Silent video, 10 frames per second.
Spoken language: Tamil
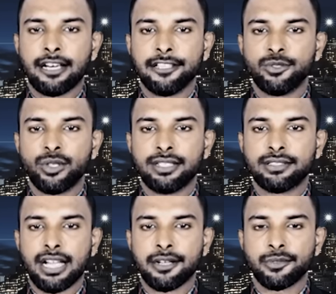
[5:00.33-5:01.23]
அத்துடன்
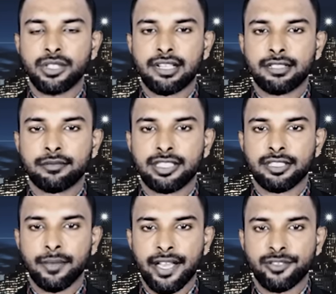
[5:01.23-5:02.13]
தாக்குதல்கள்
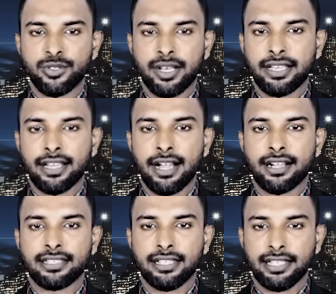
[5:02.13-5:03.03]
மற்றும் எச்சரிக்கை ஆகிய